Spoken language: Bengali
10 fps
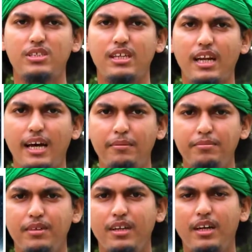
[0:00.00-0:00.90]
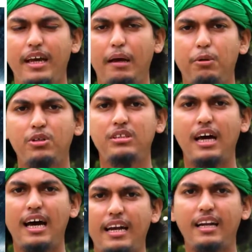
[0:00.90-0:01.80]
সালাম এবং
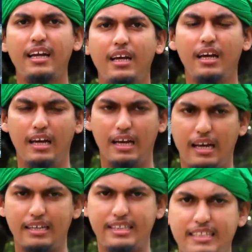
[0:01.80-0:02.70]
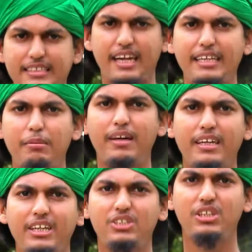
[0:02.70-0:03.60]
তাহার সাথে যারা ইমান
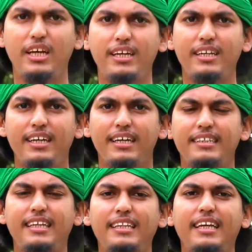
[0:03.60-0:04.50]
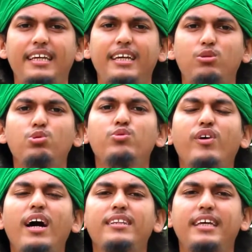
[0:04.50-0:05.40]
এনেছিলেন তাদেরকে
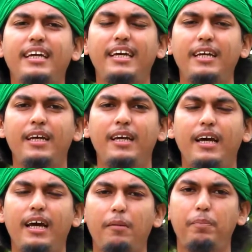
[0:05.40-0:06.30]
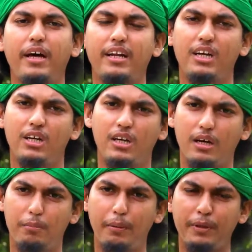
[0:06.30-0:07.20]
তুফান থেকে আপনার
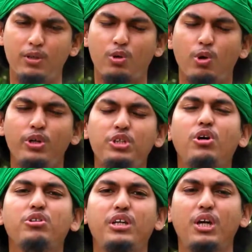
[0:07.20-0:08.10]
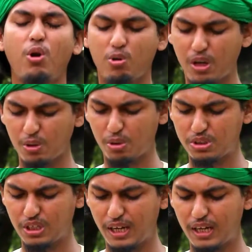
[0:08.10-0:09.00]
বিভিন্ন ঘূর্ণিঝড় থেকে রক্ষা
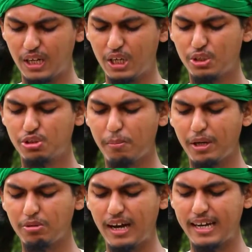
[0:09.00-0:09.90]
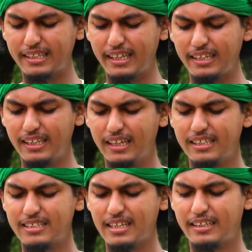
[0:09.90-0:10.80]
করেছিলেন সম্মানিত হাজিরিন
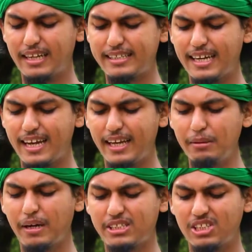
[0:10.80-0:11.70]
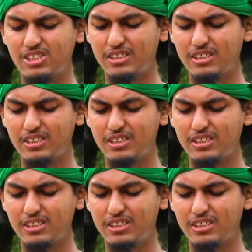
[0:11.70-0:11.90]
নাজা এই মাসে